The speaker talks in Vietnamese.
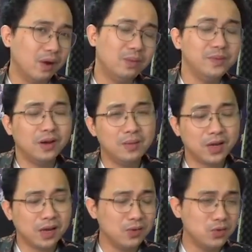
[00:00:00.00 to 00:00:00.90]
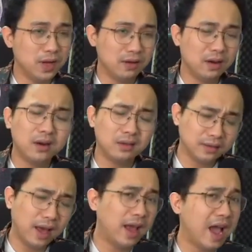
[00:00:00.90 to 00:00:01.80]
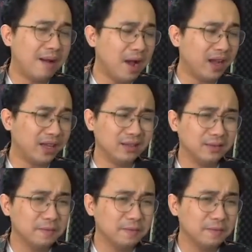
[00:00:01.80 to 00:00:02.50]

Hope nó là một cái câu chuyện nó đầy ám ảnh.